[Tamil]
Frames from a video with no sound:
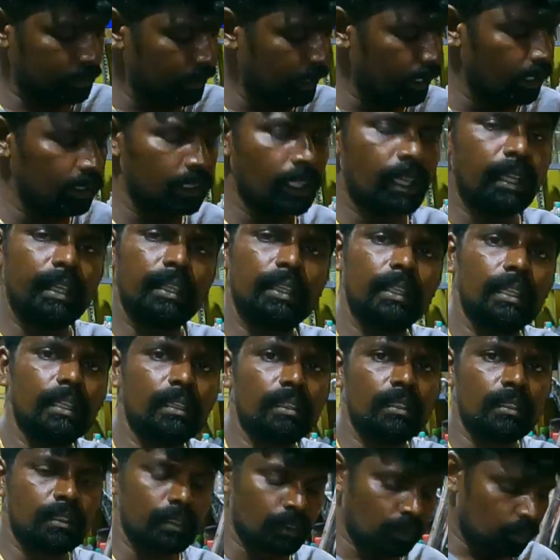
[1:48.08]
இப்போ சேல் தான் இது
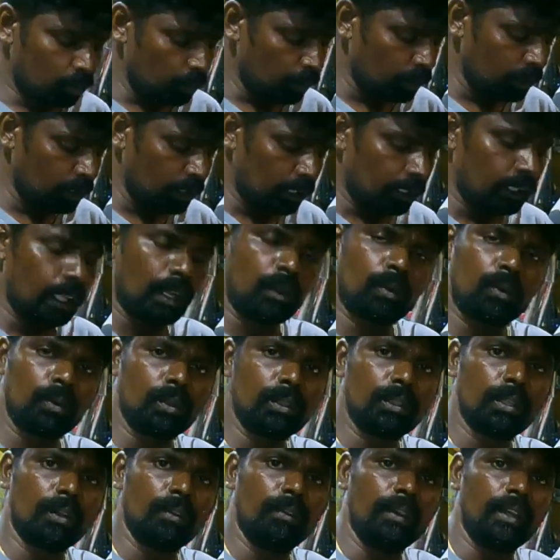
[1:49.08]
கொடுக்குறதா இருந்தால்
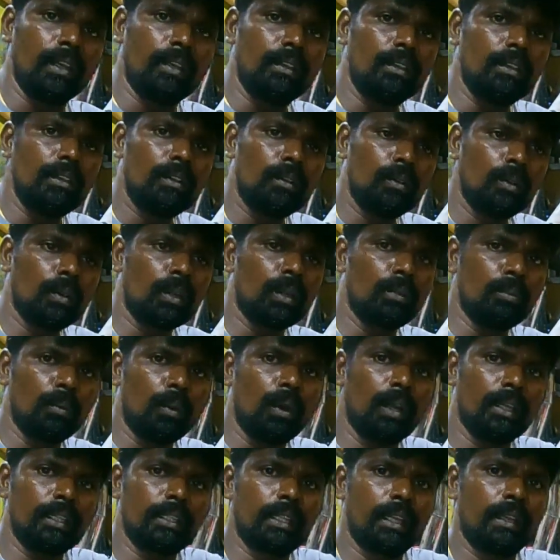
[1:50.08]
கொடுத்துருவேன் ஒரு
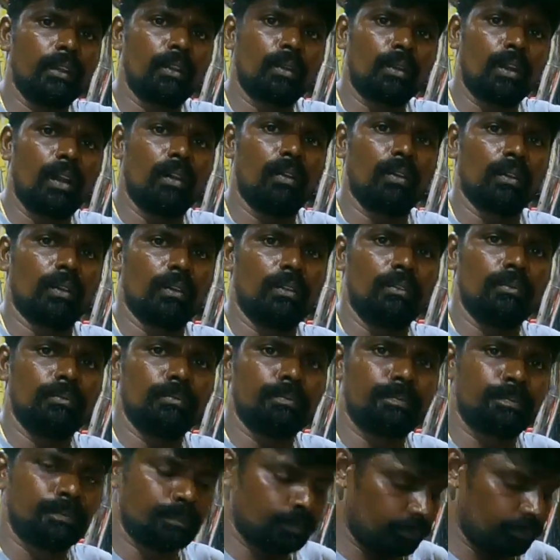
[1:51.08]
மூவாயிரத்தி ஐநூறுரூவா வரும்